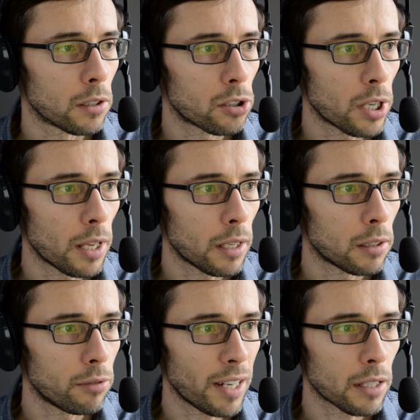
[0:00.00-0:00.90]
że
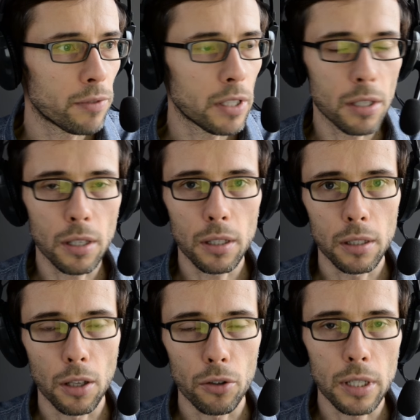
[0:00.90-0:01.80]
dwa razy
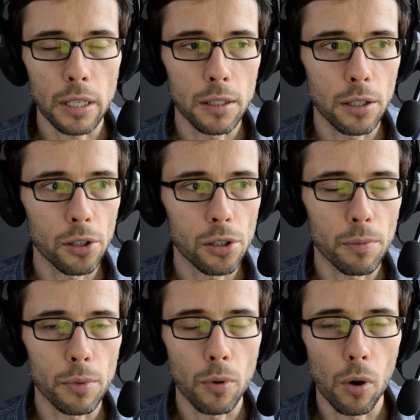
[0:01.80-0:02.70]
więcej nieostrych
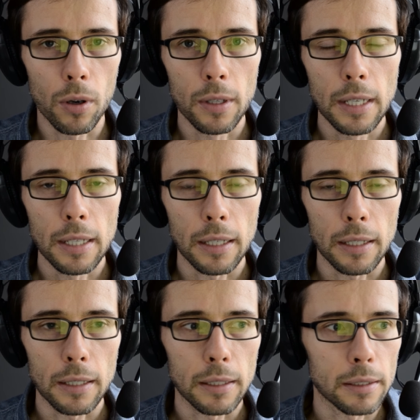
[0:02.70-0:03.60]
zdjęć było e,
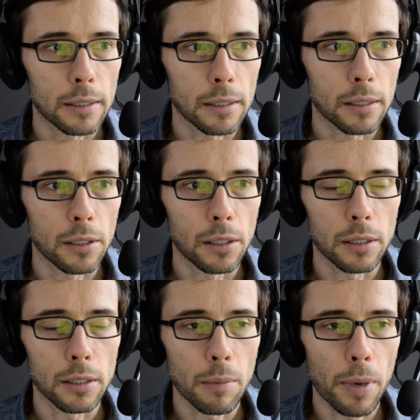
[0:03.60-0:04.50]
z,
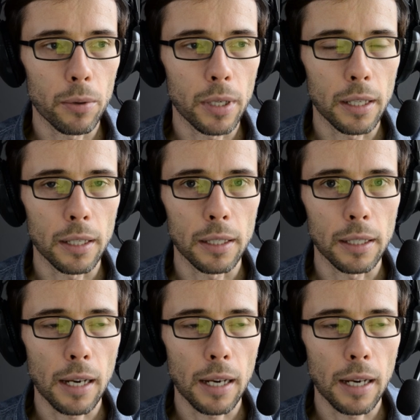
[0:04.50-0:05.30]
z niepełnej e,